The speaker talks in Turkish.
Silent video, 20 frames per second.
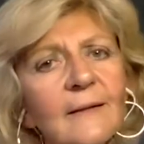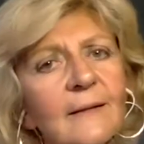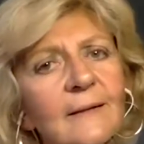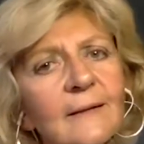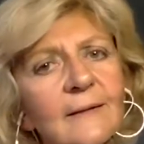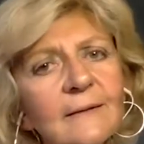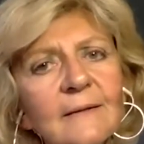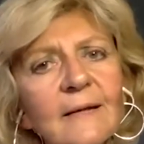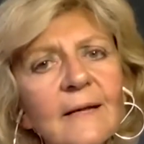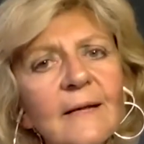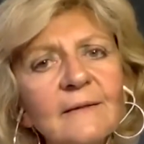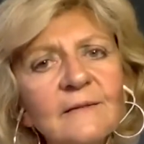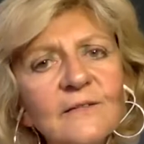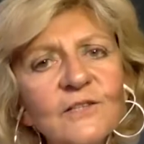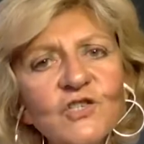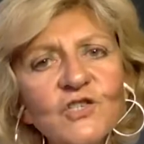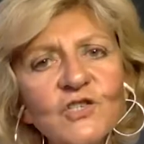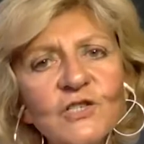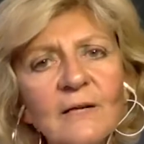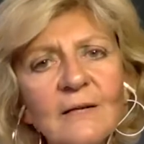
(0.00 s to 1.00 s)

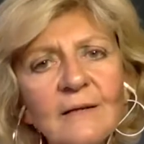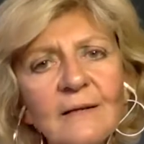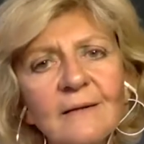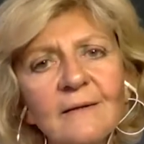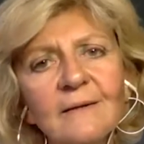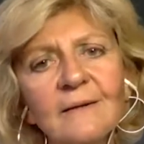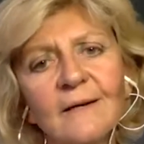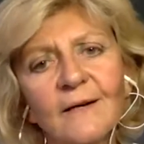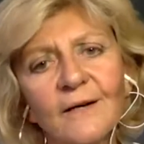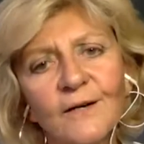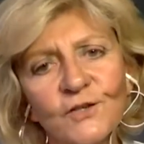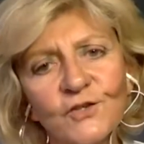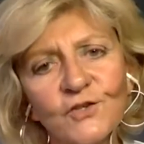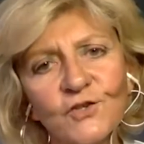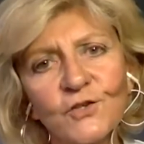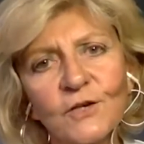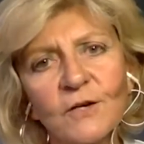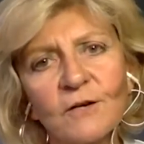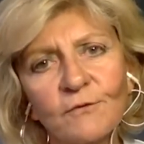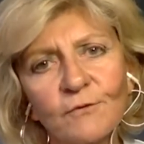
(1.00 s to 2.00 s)
ailelerin endişelerini
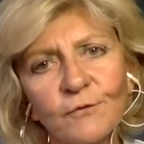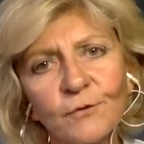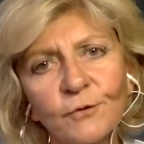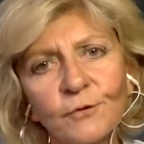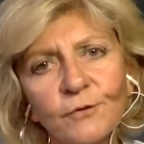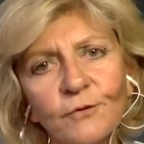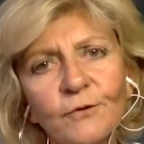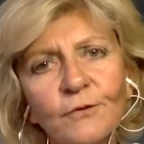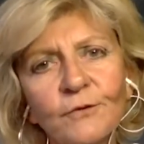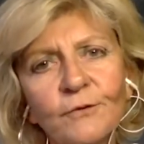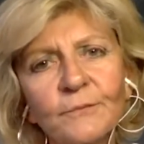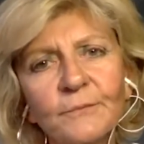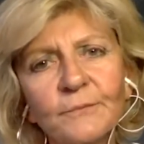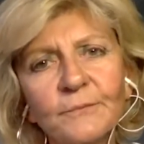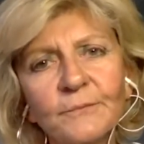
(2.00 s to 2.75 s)
açığa vurdu.